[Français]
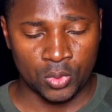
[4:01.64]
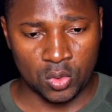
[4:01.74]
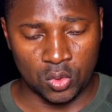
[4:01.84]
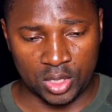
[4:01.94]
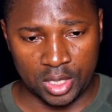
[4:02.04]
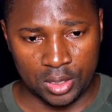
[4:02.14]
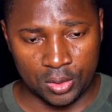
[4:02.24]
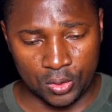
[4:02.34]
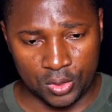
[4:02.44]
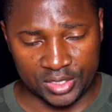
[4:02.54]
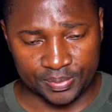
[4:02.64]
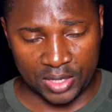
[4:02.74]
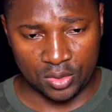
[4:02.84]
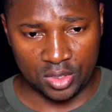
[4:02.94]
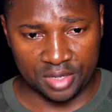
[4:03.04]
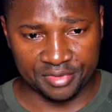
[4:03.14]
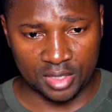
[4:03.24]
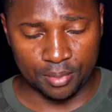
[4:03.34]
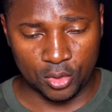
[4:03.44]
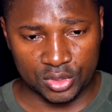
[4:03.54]
côté euh, espagnol et
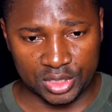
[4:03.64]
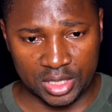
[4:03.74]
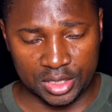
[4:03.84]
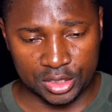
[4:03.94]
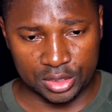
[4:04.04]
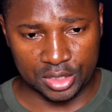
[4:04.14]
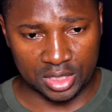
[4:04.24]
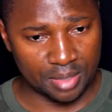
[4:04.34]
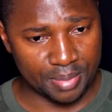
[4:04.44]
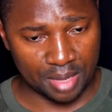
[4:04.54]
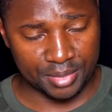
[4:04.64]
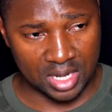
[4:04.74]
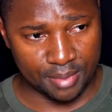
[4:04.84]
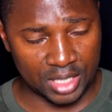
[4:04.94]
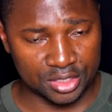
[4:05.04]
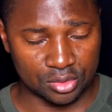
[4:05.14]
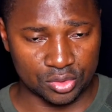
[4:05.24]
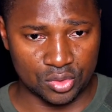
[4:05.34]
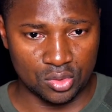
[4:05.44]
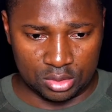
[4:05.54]
finalement j'étais parmi les
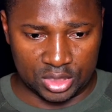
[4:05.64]
malchanceux.